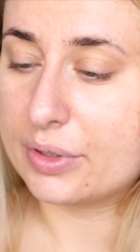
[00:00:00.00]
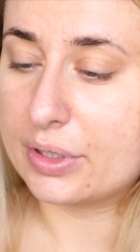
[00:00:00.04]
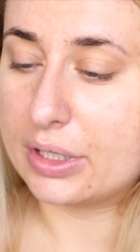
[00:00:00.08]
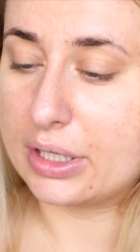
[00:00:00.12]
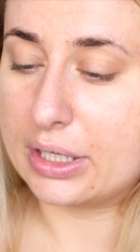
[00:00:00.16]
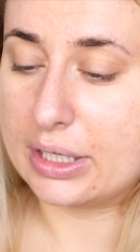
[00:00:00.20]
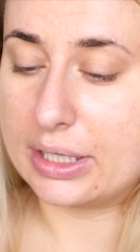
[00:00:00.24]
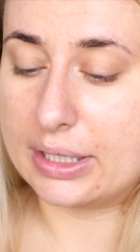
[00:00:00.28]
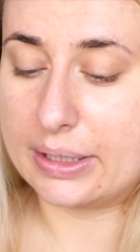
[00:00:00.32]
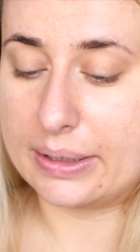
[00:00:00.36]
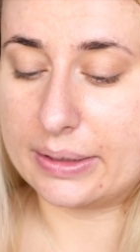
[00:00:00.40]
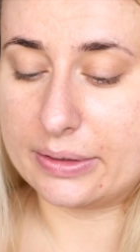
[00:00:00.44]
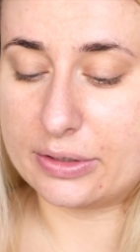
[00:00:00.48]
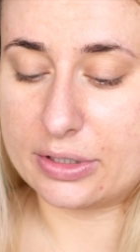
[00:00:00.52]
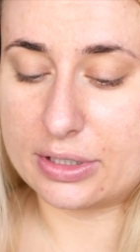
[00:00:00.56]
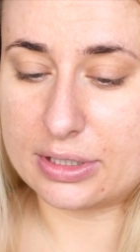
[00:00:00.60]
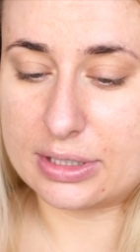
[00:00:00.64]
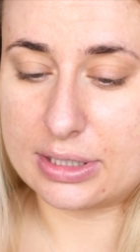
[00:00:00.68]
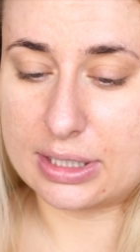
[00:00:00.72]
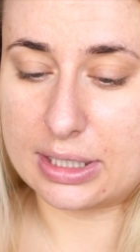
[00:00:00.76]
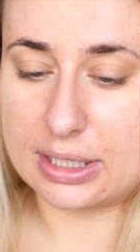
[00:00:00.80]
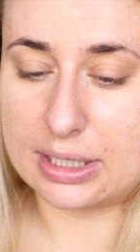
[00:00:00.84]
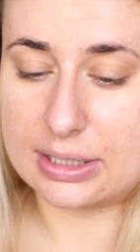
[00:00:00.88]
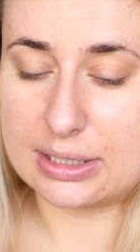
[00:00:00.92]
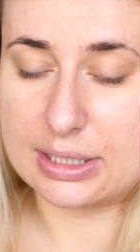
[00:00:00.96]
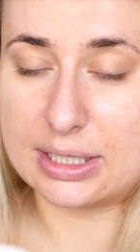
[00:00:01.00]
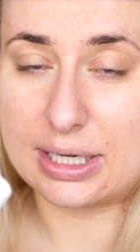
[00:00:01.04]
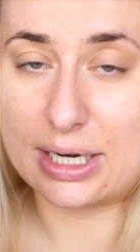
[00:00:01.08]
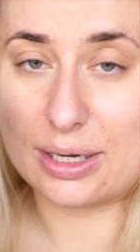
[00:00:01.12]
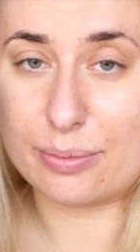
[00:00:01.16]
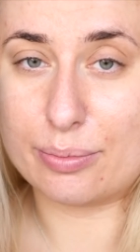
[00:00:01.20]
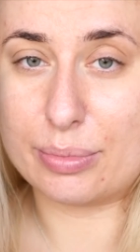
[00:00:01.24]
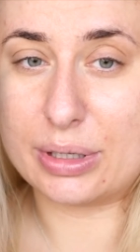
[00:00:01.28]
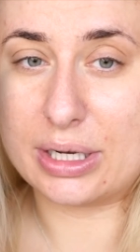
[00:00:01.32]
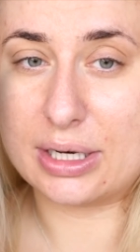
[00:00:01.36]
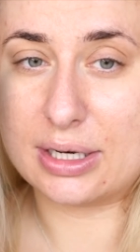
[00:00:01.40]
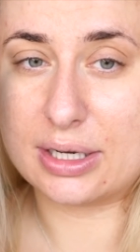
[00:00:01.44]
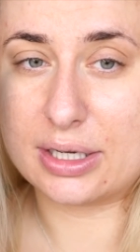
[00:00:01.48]
E, to jest ta seria
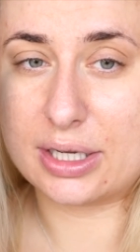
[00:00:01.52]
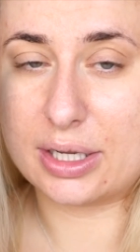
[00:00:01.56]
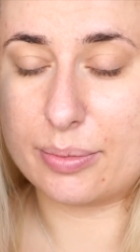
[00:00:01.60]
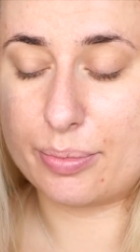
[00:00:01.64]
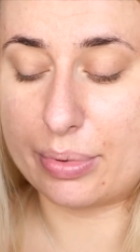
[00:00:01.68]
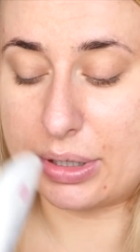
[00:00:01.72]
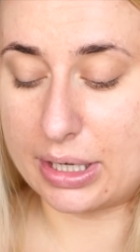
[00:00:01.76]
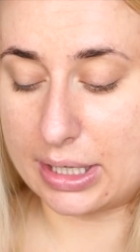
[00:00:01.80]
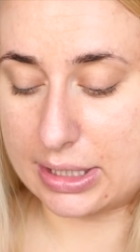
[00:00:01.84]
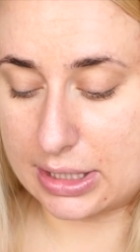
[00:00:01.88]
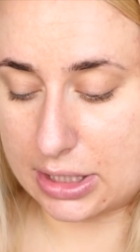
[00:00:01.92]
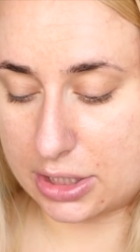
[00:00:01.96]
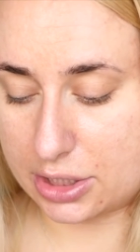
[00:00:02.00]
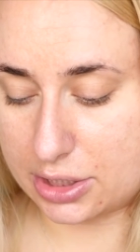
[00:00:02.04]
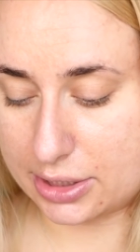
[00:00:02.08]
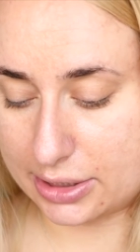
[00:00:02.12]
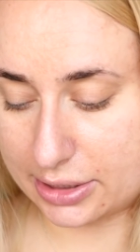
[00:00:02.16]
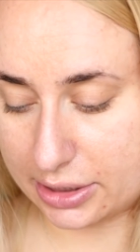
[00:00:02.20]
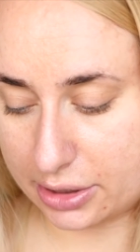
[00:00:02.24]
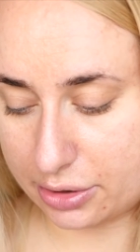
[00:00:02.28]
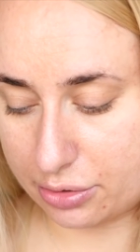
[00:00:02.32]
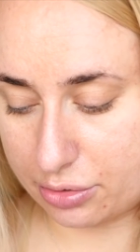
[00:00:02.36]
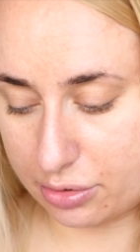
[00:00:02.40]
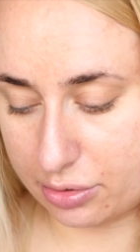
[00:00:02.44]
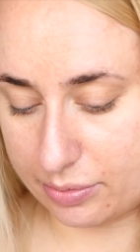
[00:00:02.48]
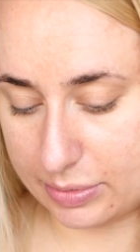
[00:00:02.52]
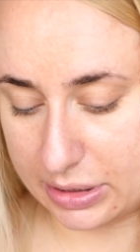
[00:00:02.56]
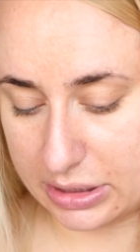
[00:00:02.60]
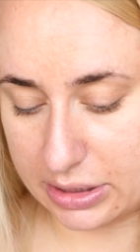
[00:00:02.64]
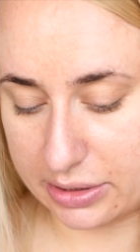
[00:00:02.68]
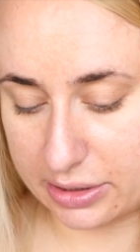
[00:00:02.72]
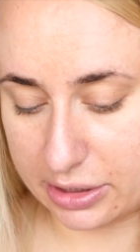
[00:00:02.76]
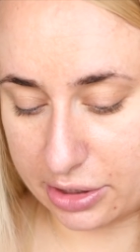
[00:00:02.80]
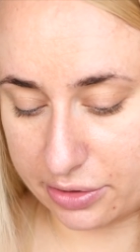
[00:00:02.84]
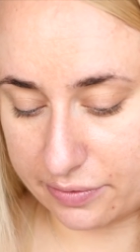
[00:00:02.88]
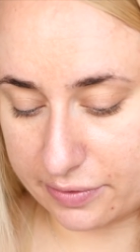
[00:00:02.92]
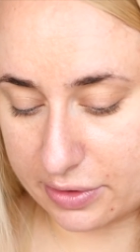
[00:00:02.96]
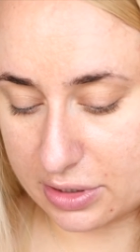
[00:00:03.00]
Bell Hypoallergenic, którą
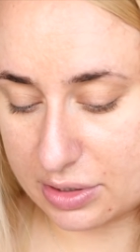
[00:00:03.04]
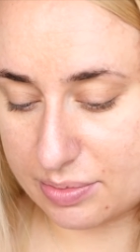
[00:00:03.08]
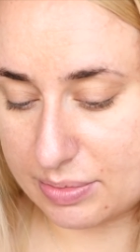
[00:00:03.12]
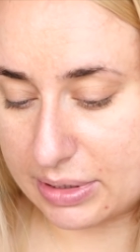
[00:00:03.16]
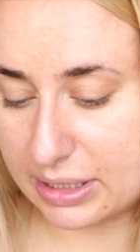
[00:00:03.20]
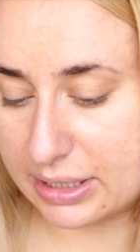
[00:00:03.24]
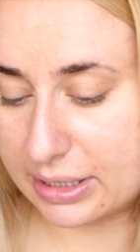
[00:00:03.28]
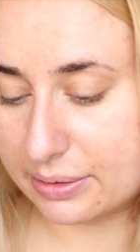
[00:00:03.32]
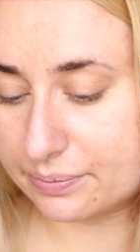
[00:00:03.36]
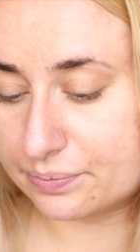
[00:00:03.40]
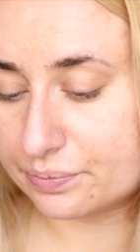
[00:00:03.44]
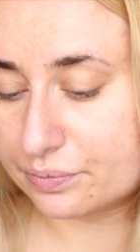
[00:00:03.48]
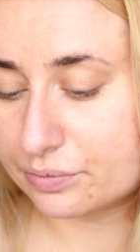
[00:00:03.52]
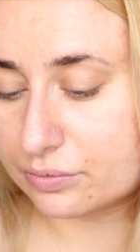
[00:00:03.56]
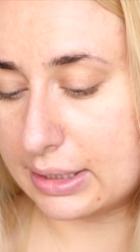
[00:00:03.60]
macie też w Rossmanie.